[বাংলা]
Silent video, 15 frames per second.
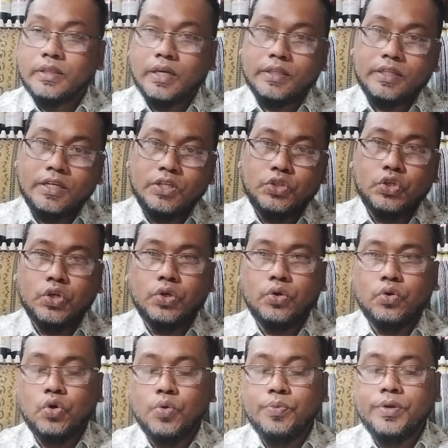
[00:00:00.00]
তাদের জন্য
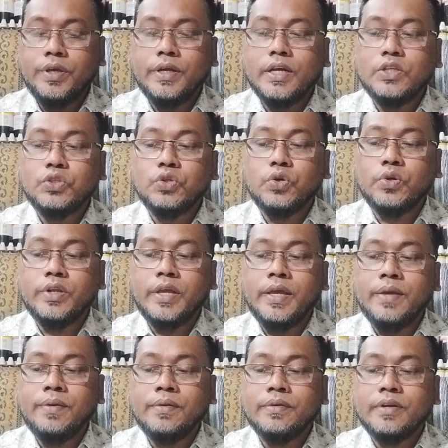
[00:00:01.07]
খুবই কার্যকরী
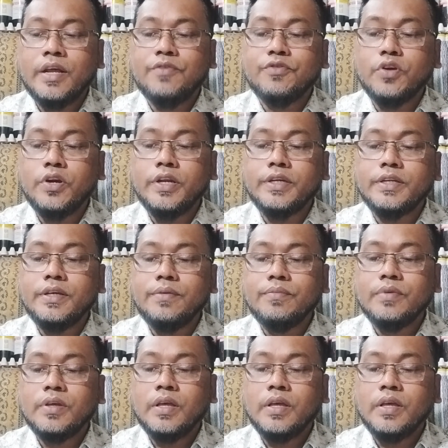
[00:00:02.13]
এই নার্ভ টনিকটি